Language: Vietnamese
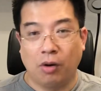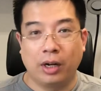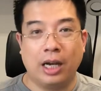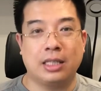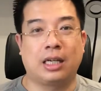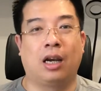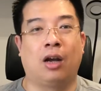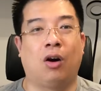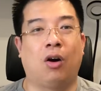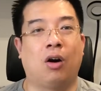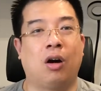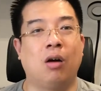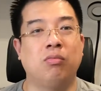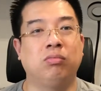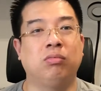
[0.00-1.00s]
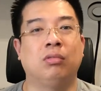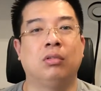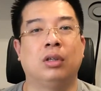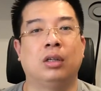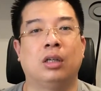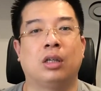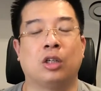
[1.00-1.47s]
nghĩa rằng là họ không
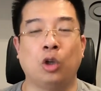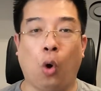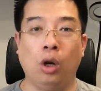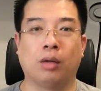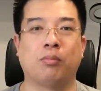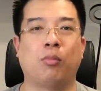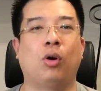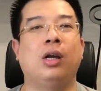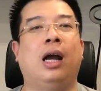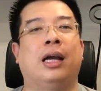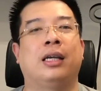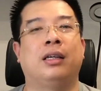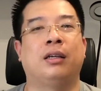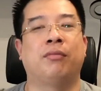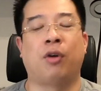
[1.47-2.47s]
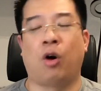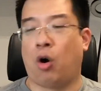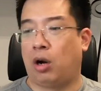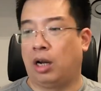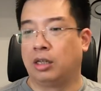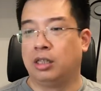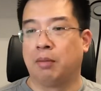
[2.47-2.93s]
nỗ lực mỗi ngày, và họ
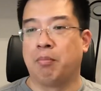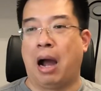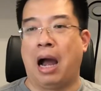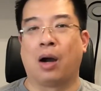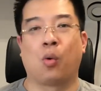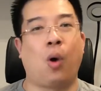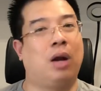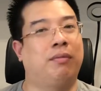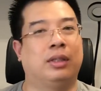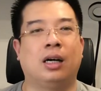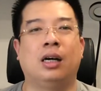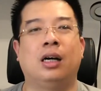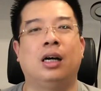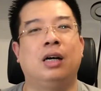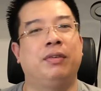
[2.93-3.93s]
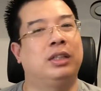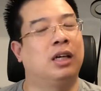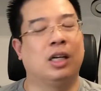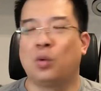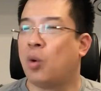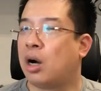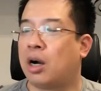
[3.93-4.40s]
là người bàng quan và thờ ơ với
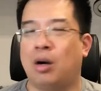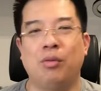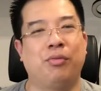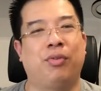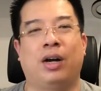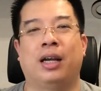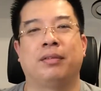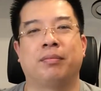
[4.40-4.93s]
thời cuộc, không phải.